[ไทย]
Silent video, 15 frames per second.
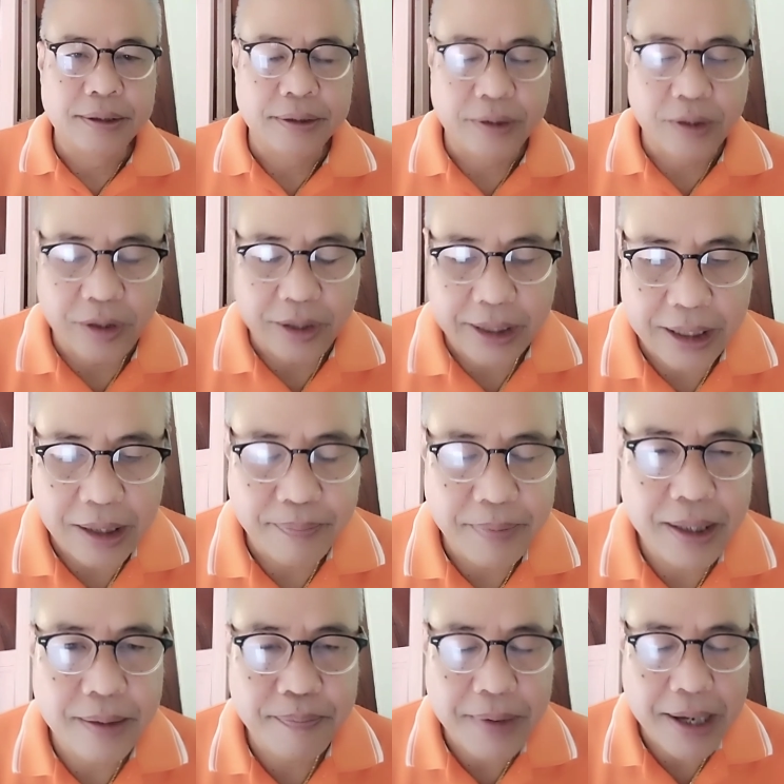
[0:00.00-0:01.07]
นอกนั้นก็มี
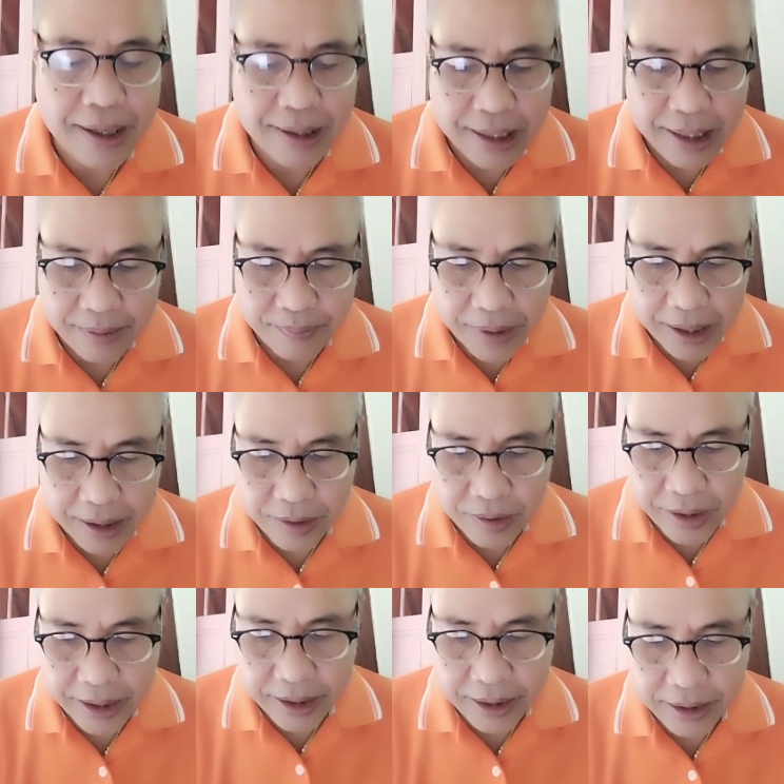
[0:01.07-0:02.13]
พักเล็กพักหน่อ
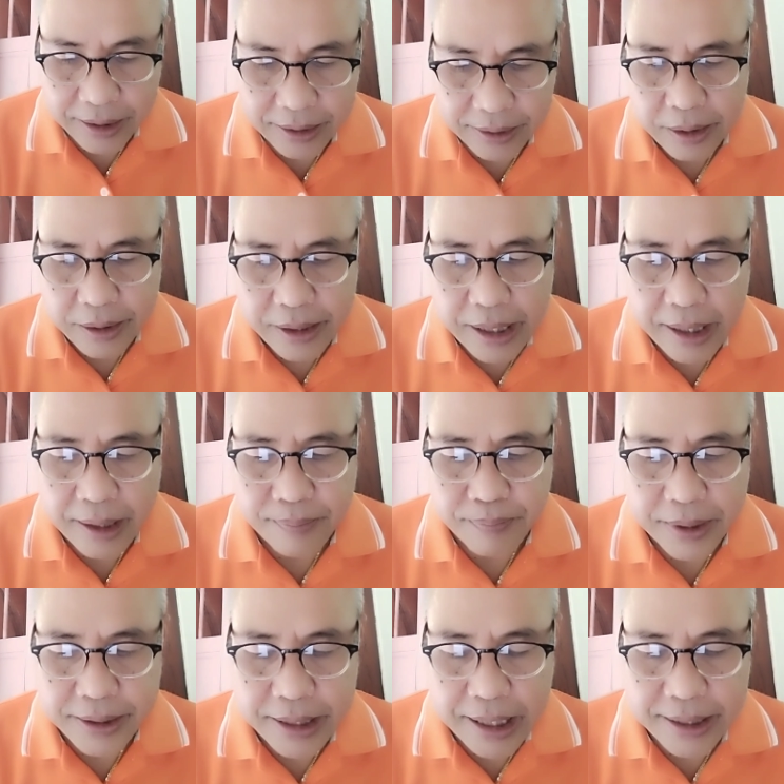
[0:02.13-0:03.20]
ยอย่างป
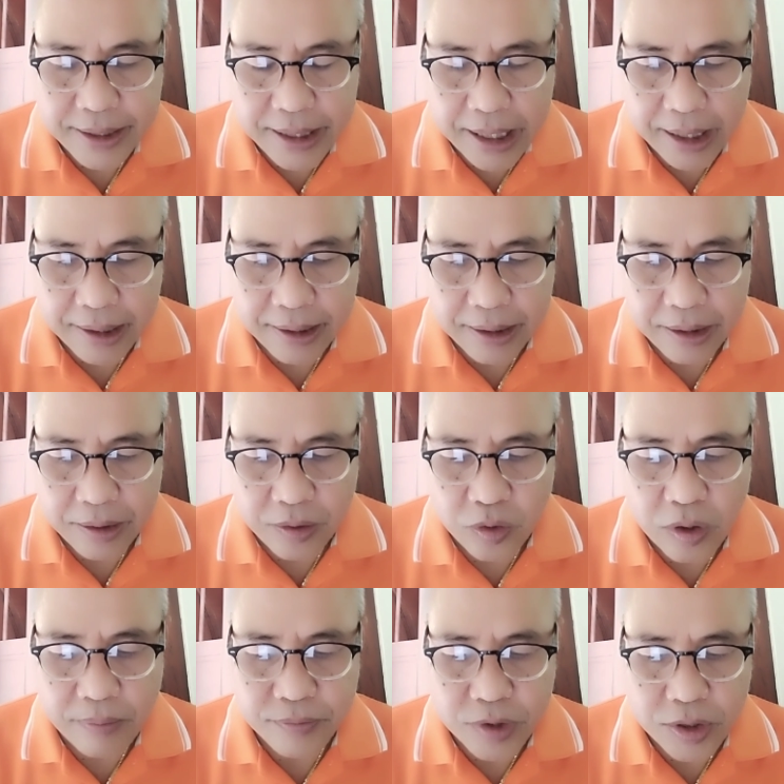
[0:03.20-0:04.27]
ระชาชาติร่ว
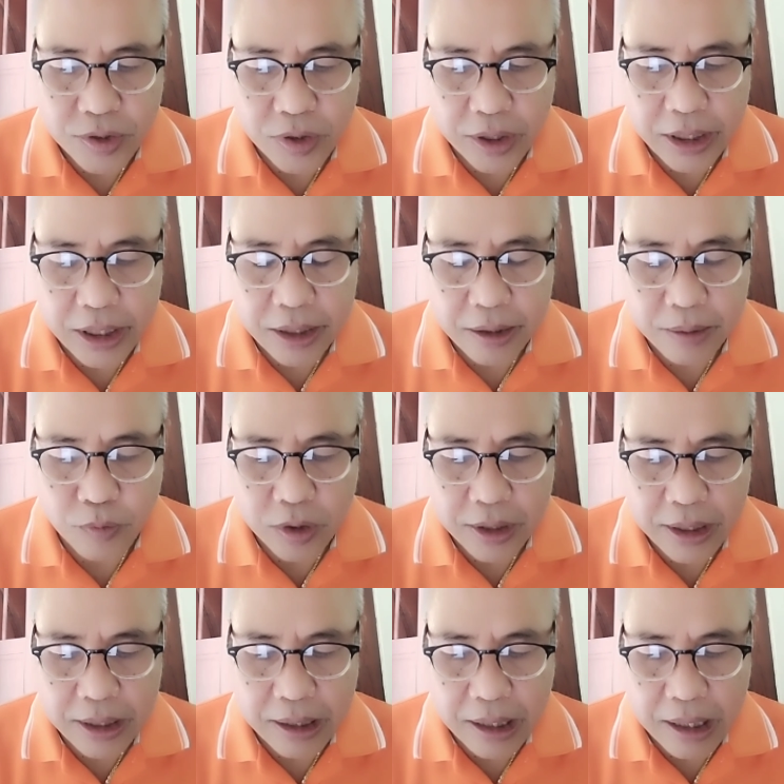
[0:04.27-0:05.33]
มซสแต่ทั้งหมด
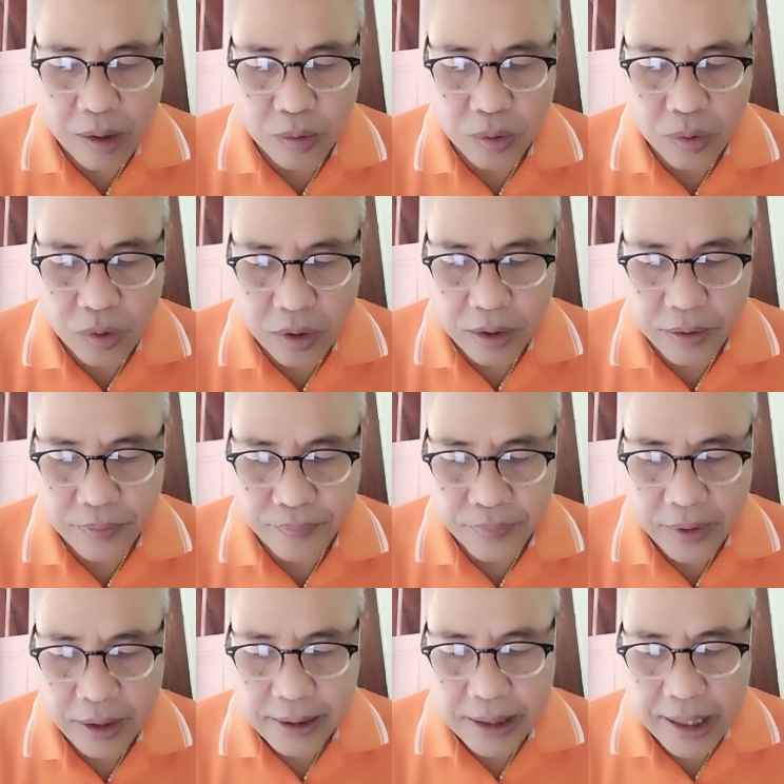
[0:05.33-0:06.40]
เก้าคน
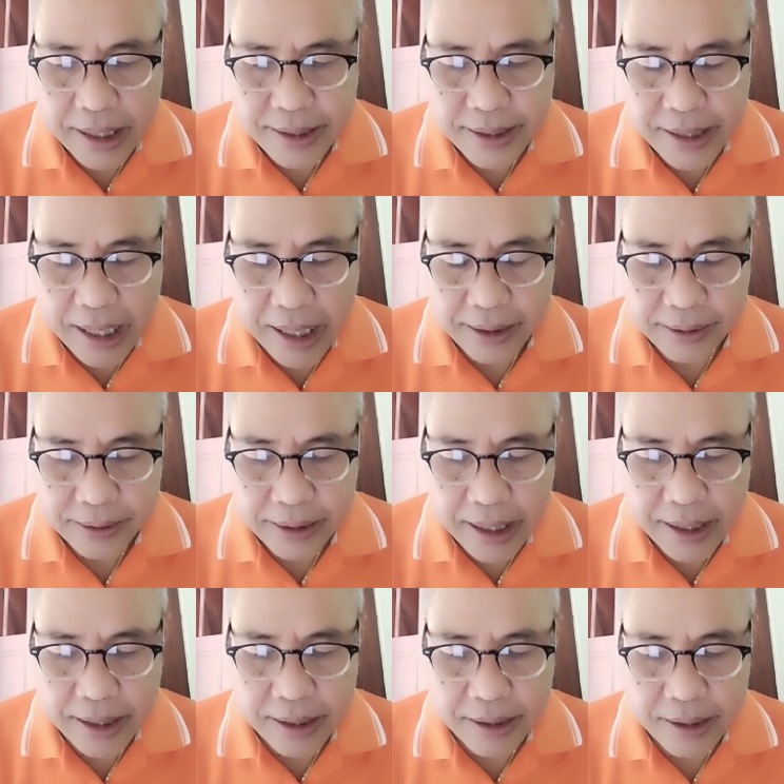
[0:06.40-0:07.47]
ไทยสางไทย
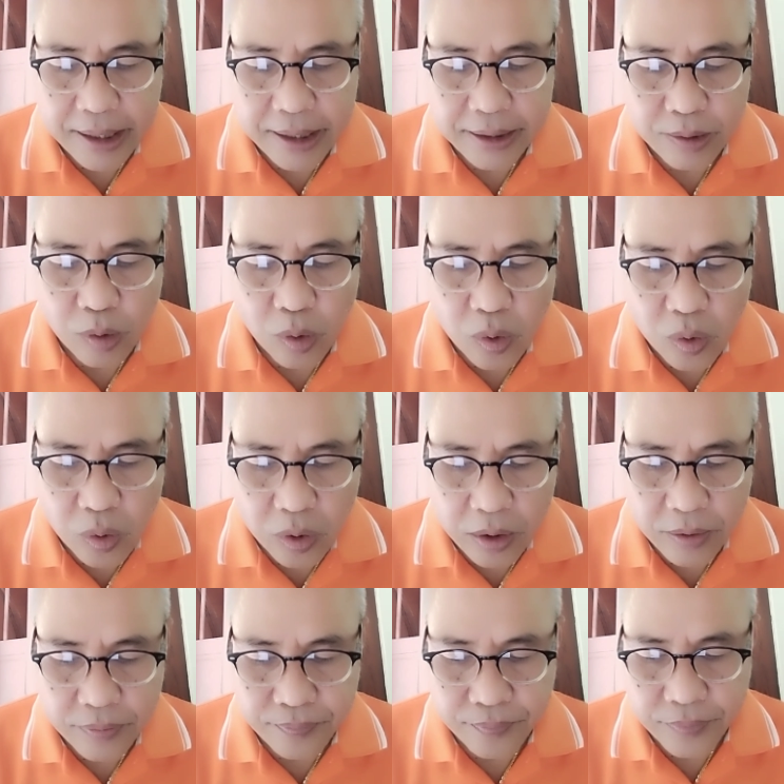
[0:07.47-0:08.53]
ได้หกคน
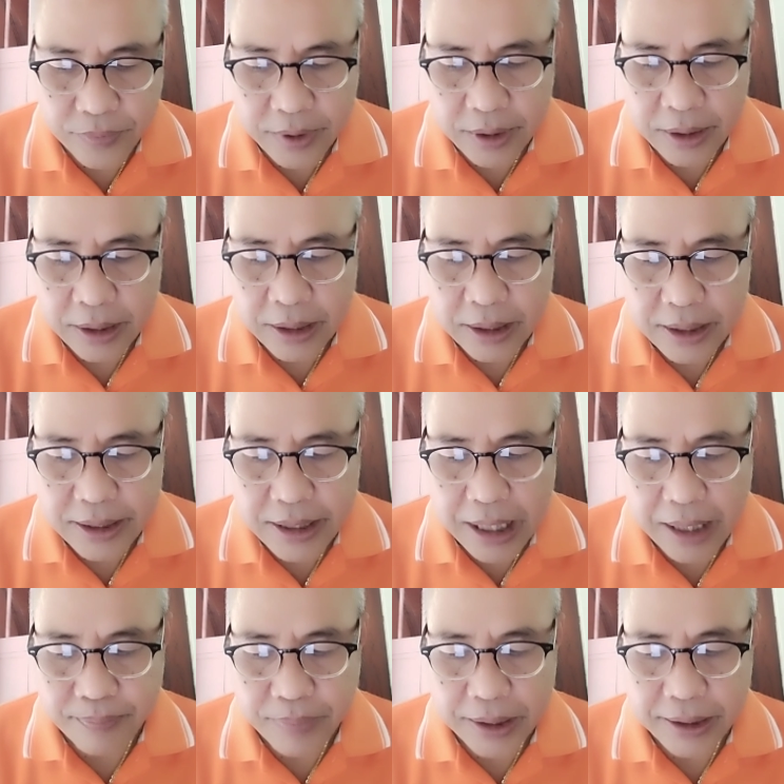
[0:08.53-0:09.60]
ชาติ
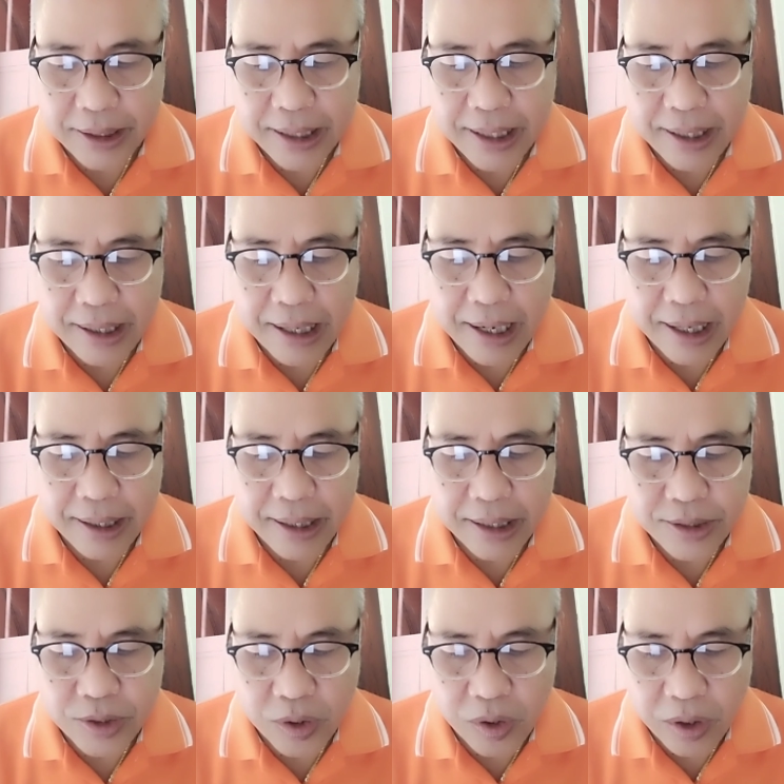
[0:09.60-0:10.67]
พัฒนากล้าได้
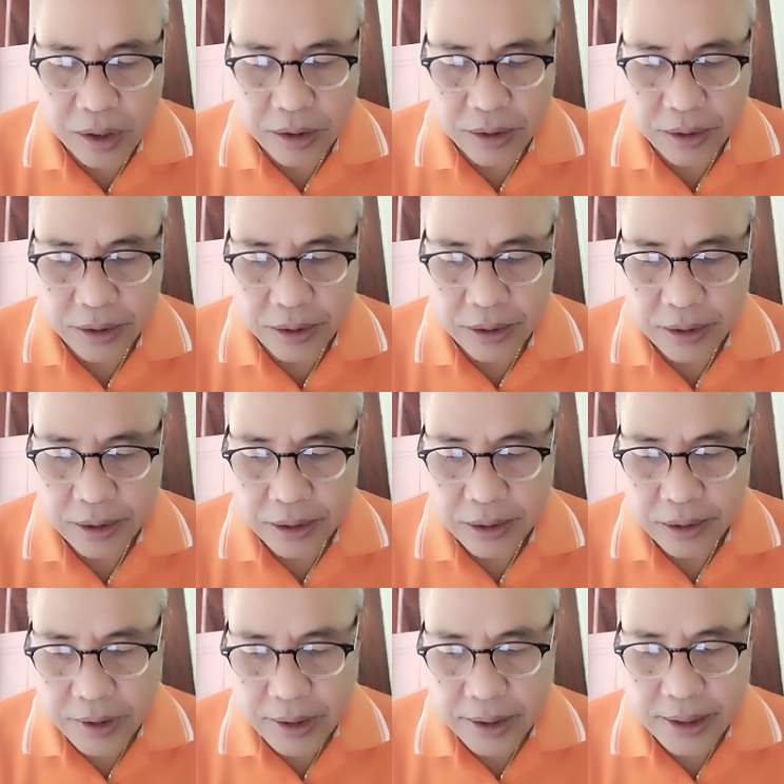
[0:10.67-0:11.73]
สอง
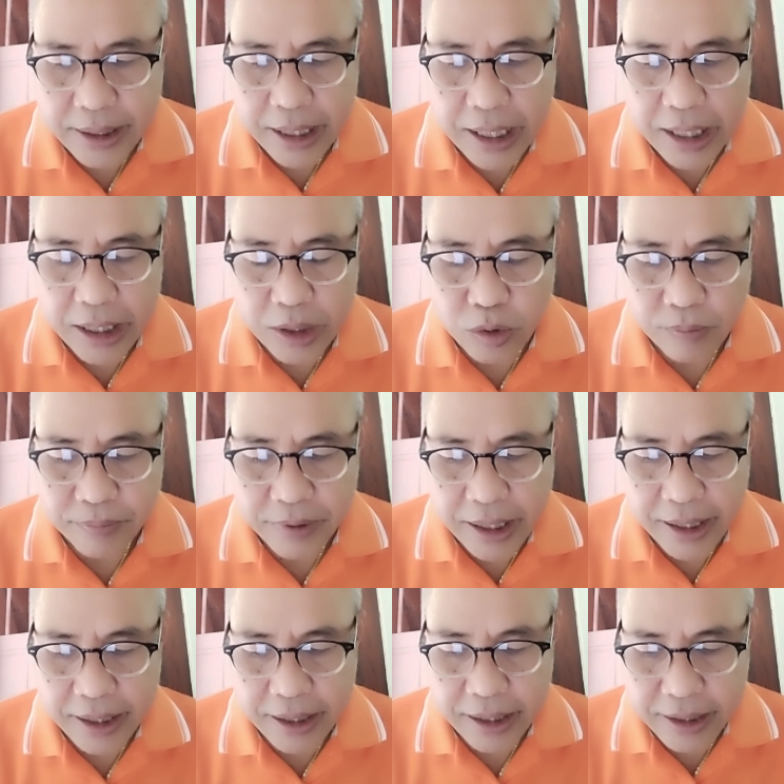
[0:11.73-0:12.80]
เสรีร่วมไทย
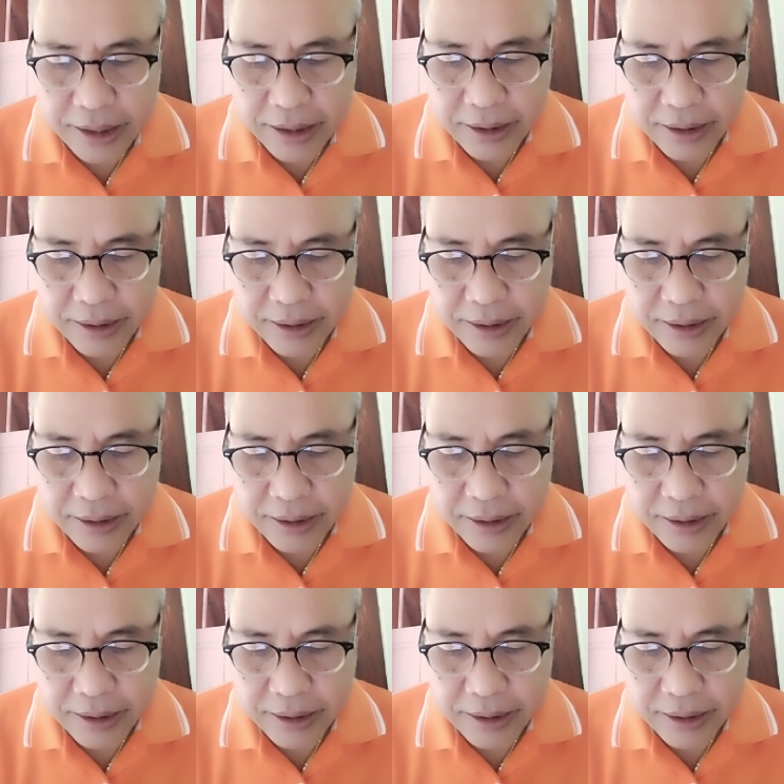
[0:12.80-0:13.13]
ได้หนึ่ง